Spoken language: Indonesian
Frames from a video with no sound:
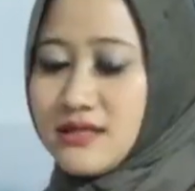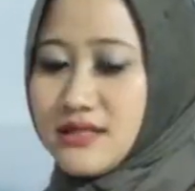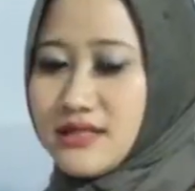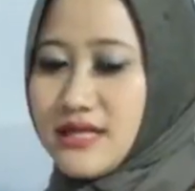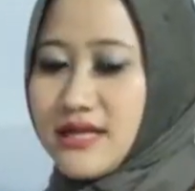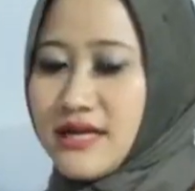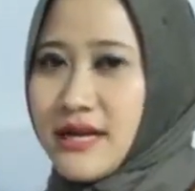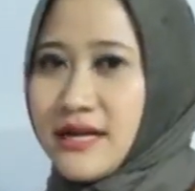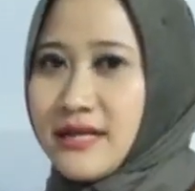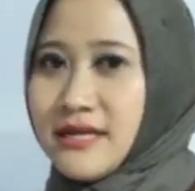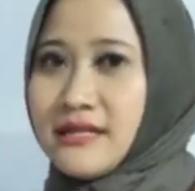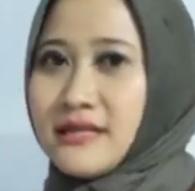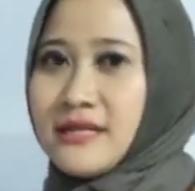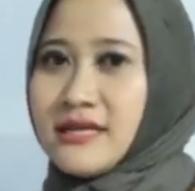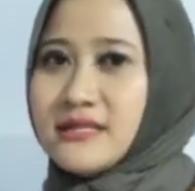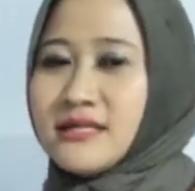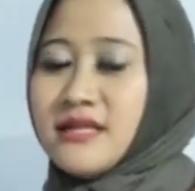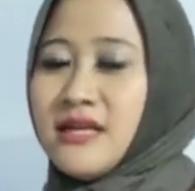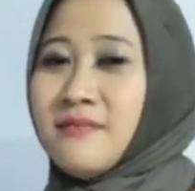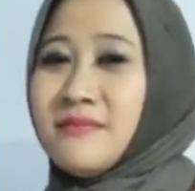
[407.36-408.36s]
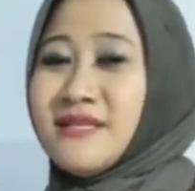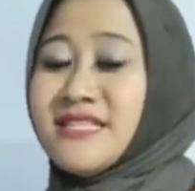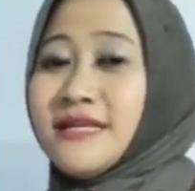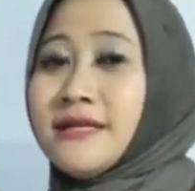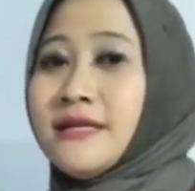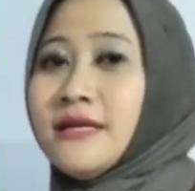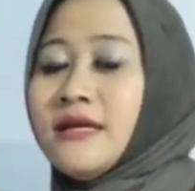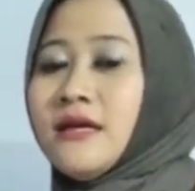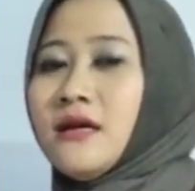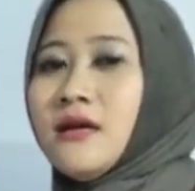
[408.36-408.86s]
sinergitas ini
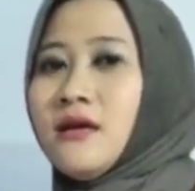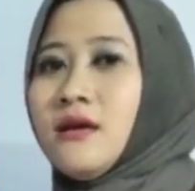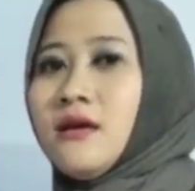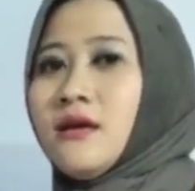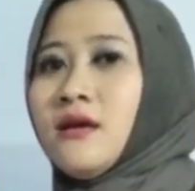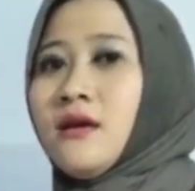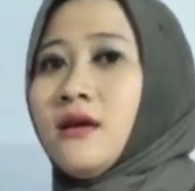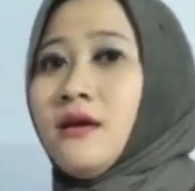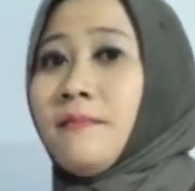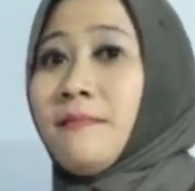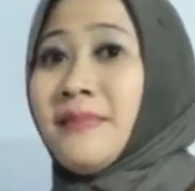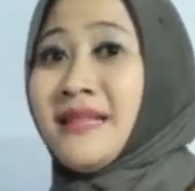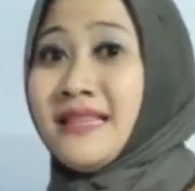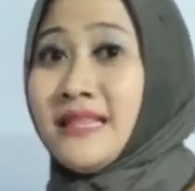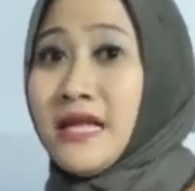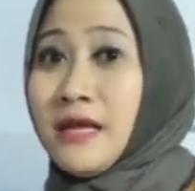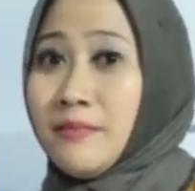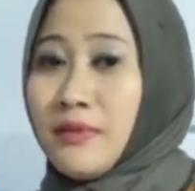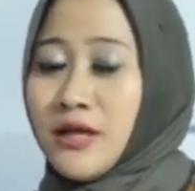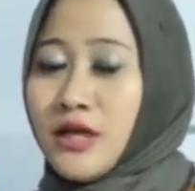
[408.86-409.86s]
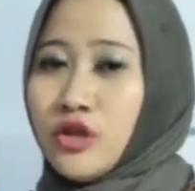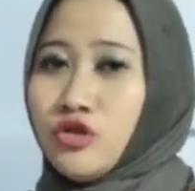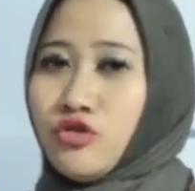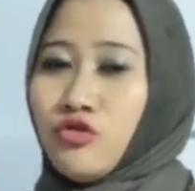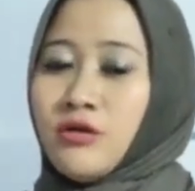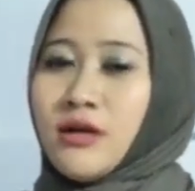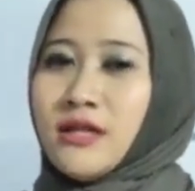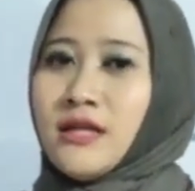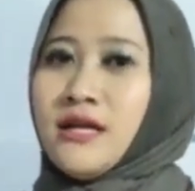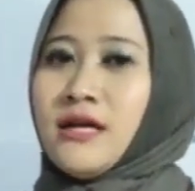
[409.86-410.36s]
menjadi penting
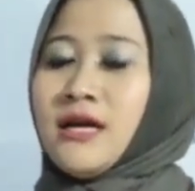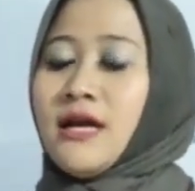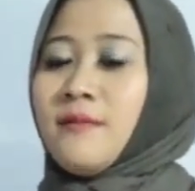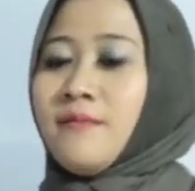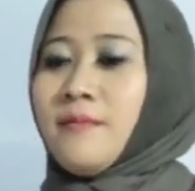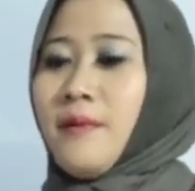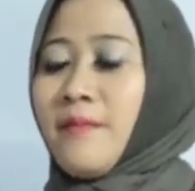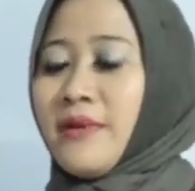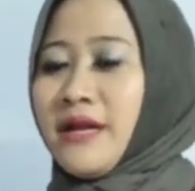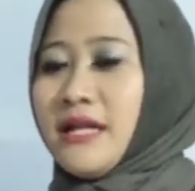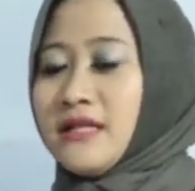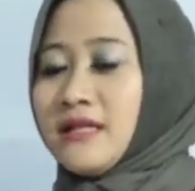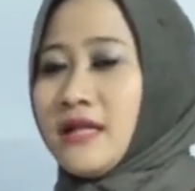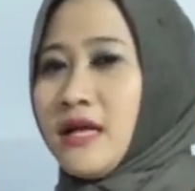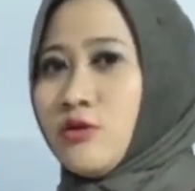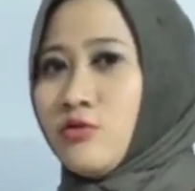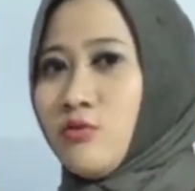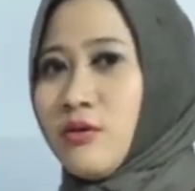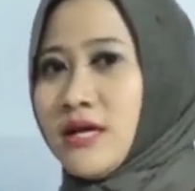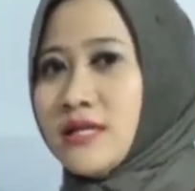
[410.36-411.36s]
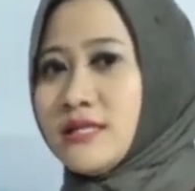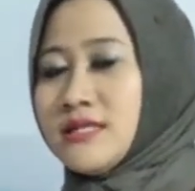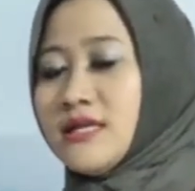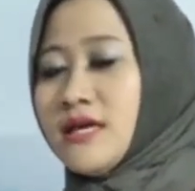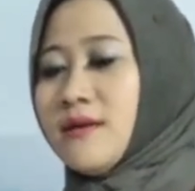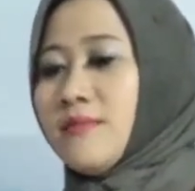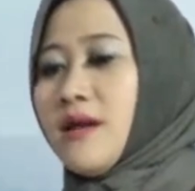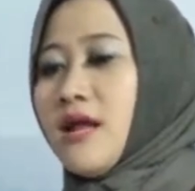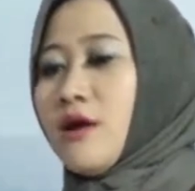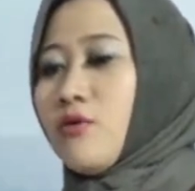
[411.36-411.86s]
begitu ketika pemerintah
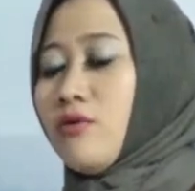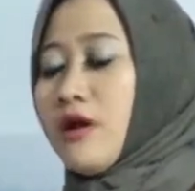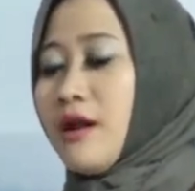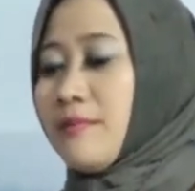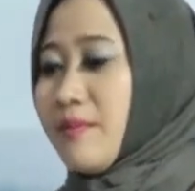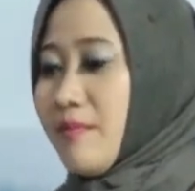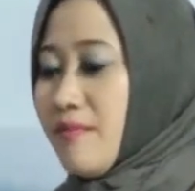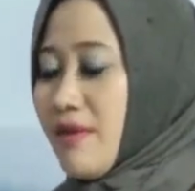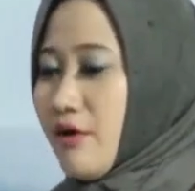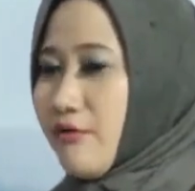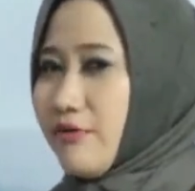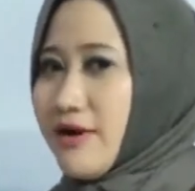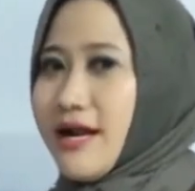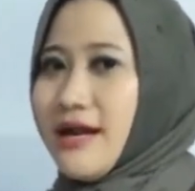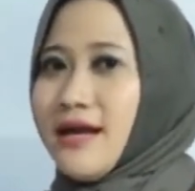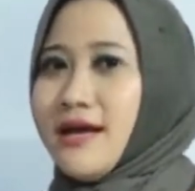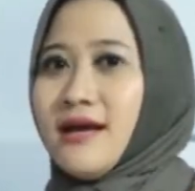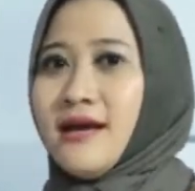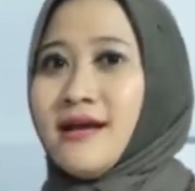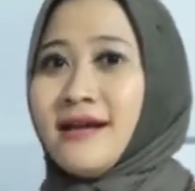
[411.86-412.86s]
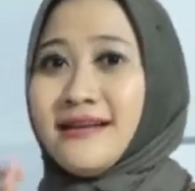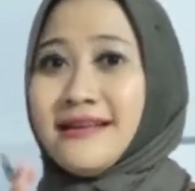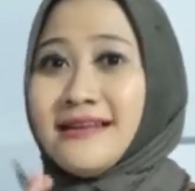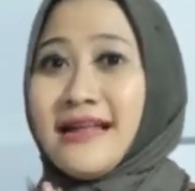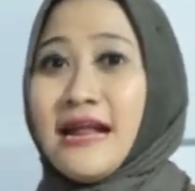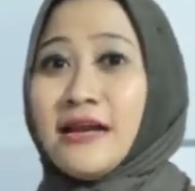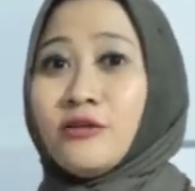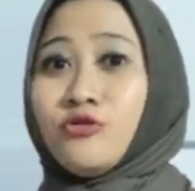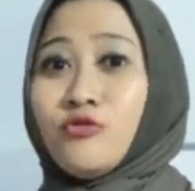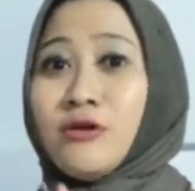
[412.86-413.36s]
tugasnya melakukan pembangunan
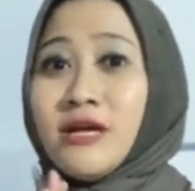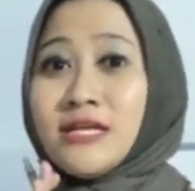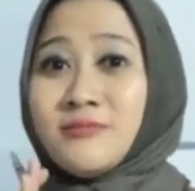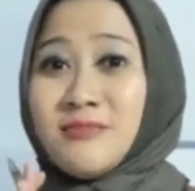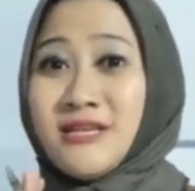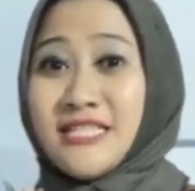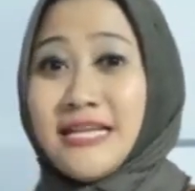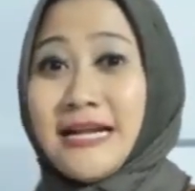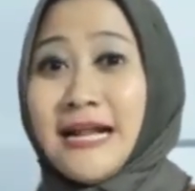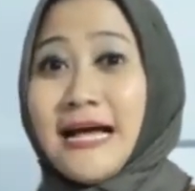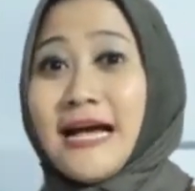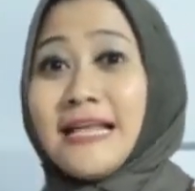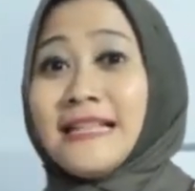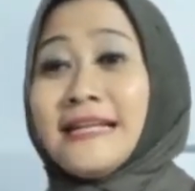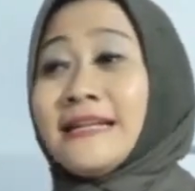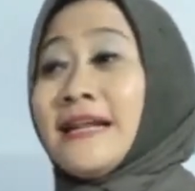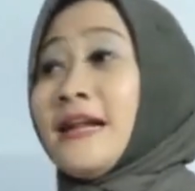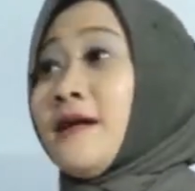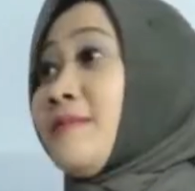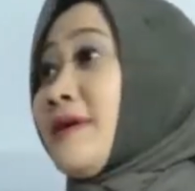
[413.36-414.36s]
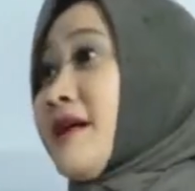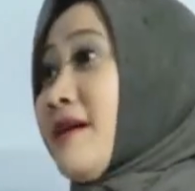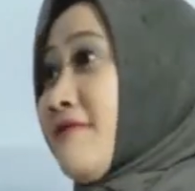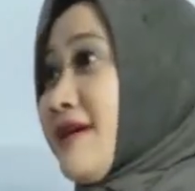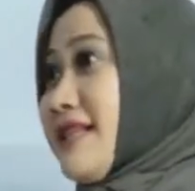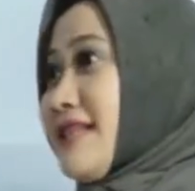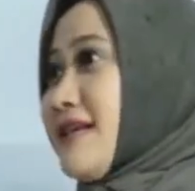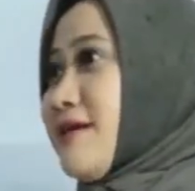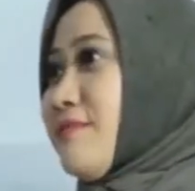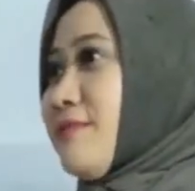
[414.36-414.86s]
dan tugas masyarakat adalah
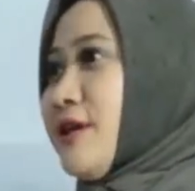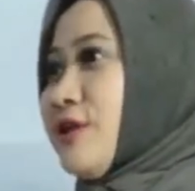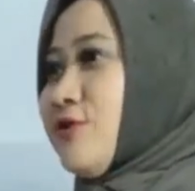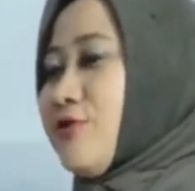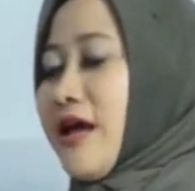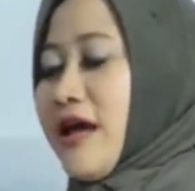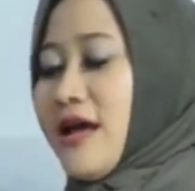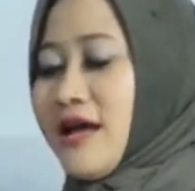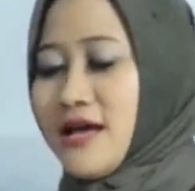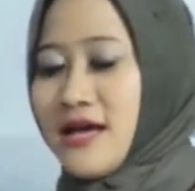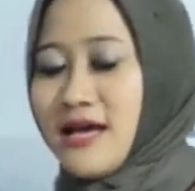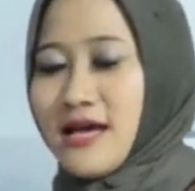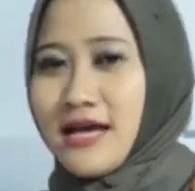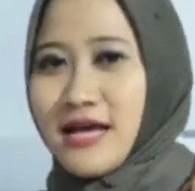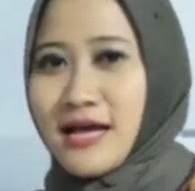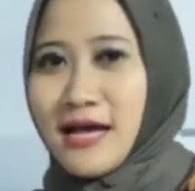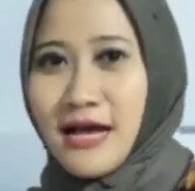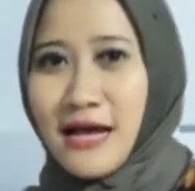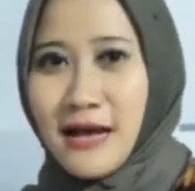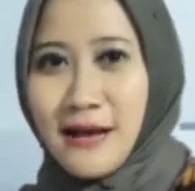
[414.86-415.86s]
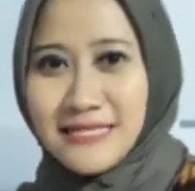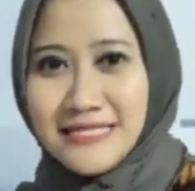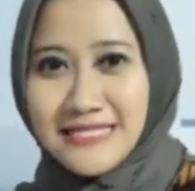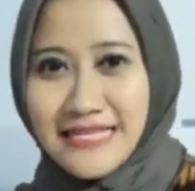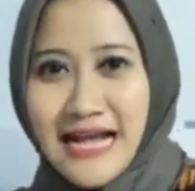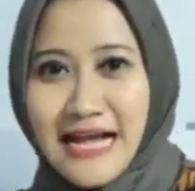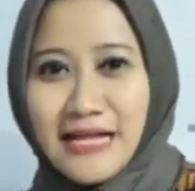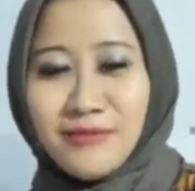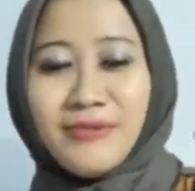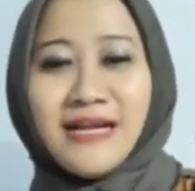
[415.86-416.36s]
merawatnya begitu ya.
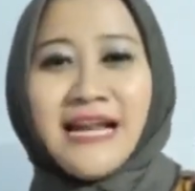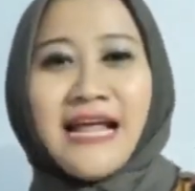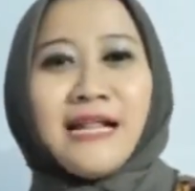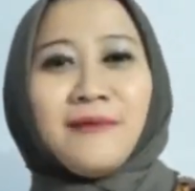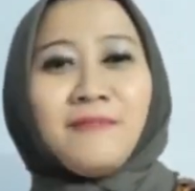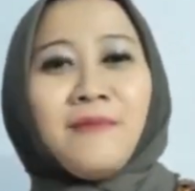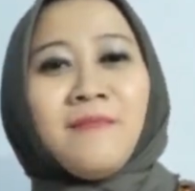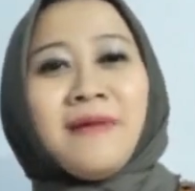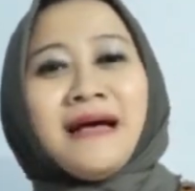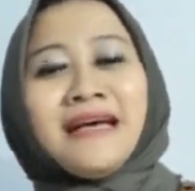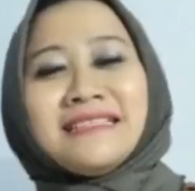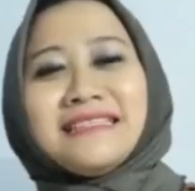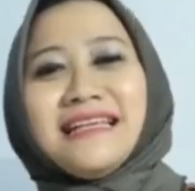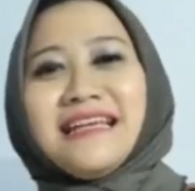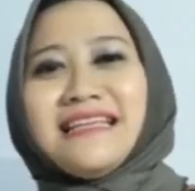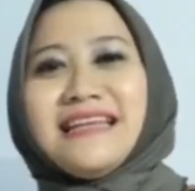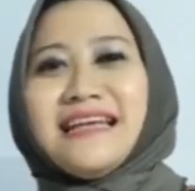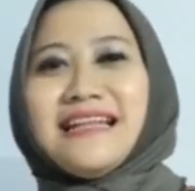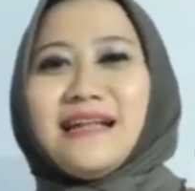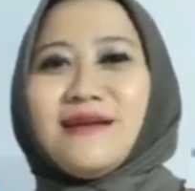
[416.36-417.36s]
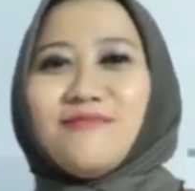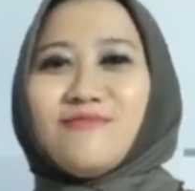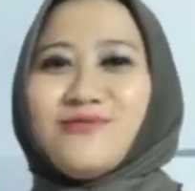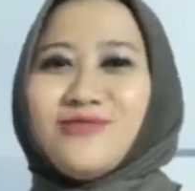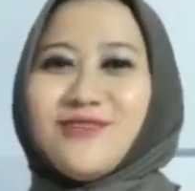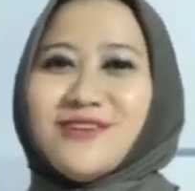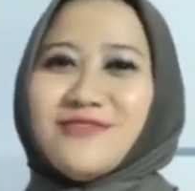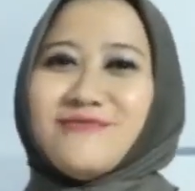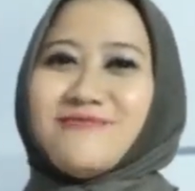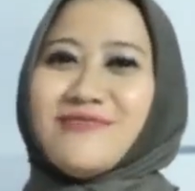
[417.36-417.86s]
Sangat menarik pembahasannya,
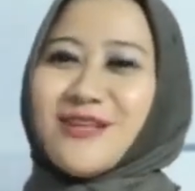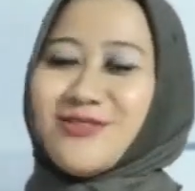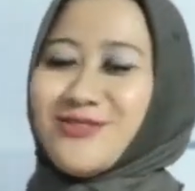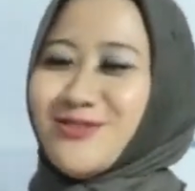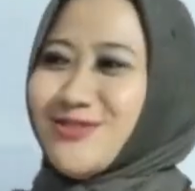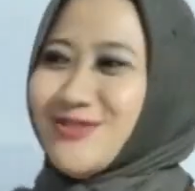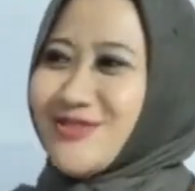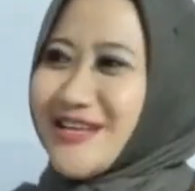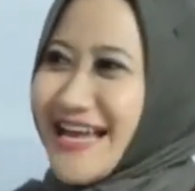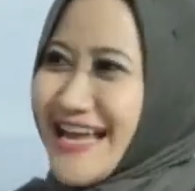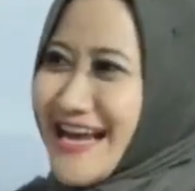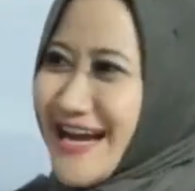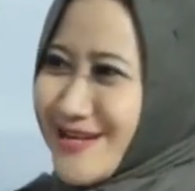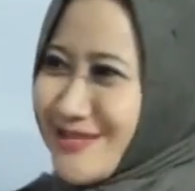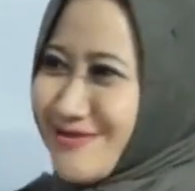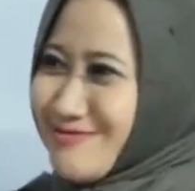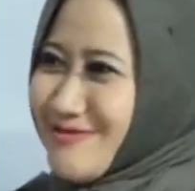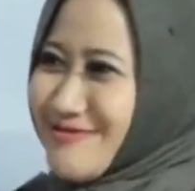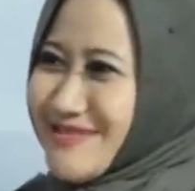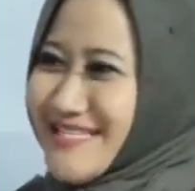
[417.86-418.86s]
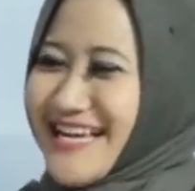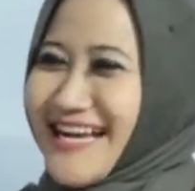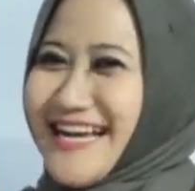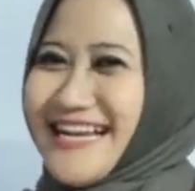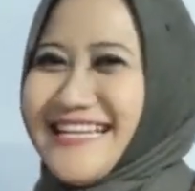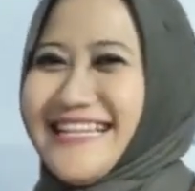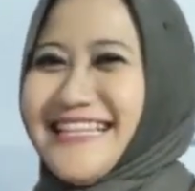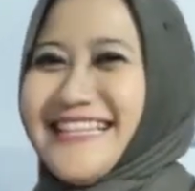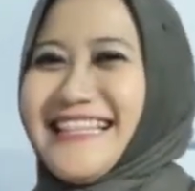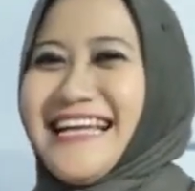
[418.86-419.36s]
namun waktu juga yang harus
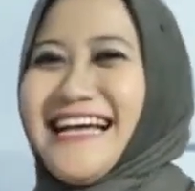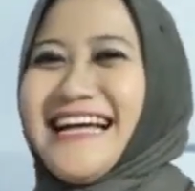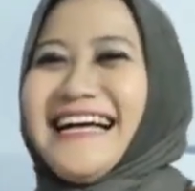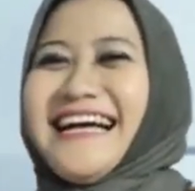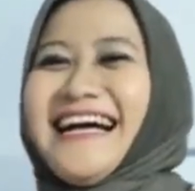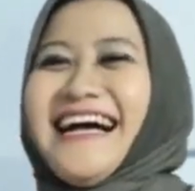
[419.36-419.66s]
memisahkan kita.